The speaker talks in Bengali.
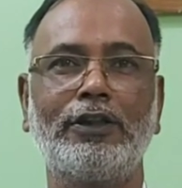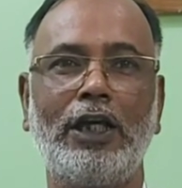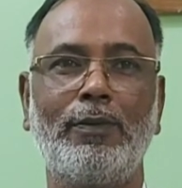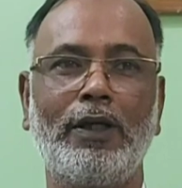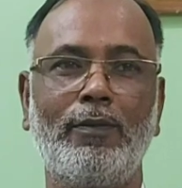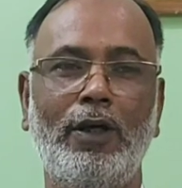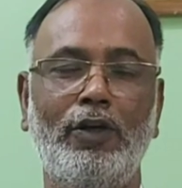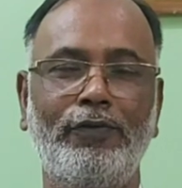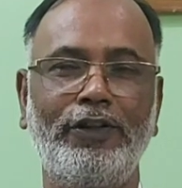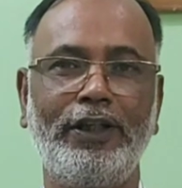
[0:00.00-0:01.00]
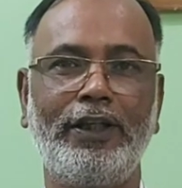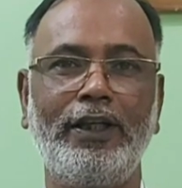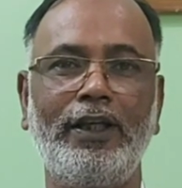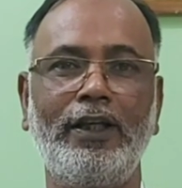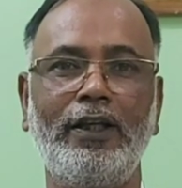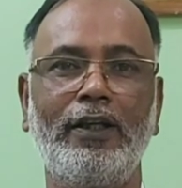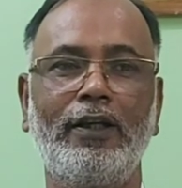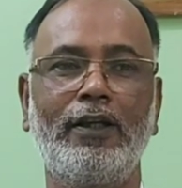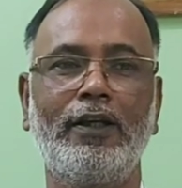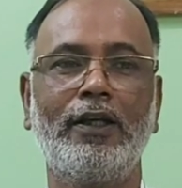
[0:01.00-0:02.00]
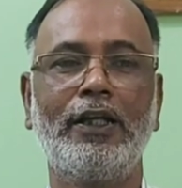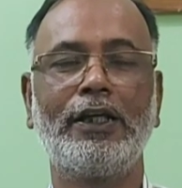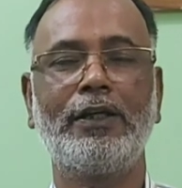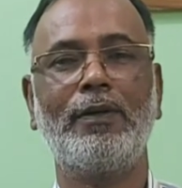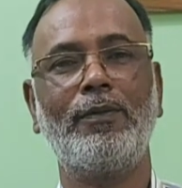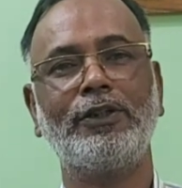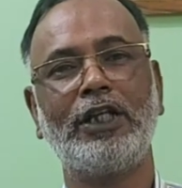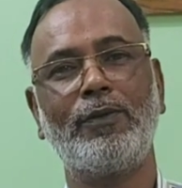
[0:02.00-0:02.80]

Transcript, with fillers: সার্বাকে মাইলোপ্যাথি কী কীভাবে